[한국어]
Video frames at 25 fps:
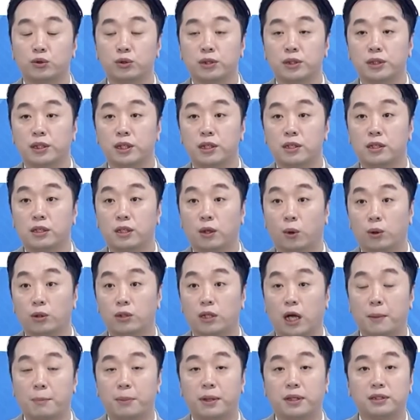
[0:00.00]
주식에 그냥
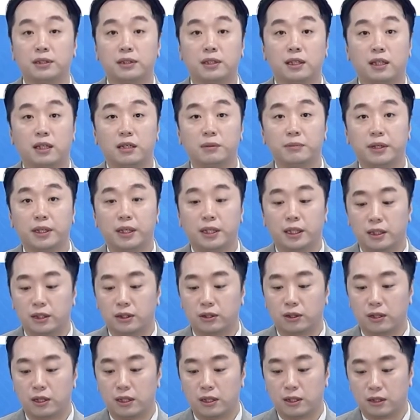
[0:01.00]
오늘 다 파신 다음에
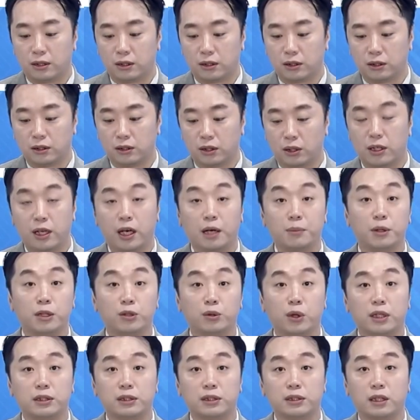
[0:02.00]
절그 전략
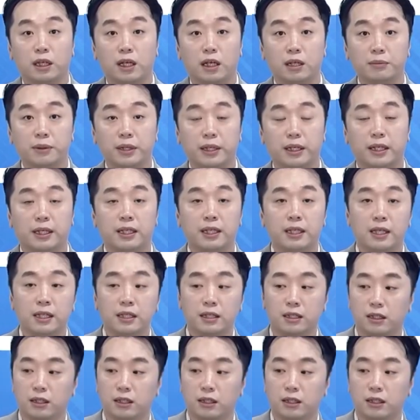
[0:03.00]
매도하신 다음에 그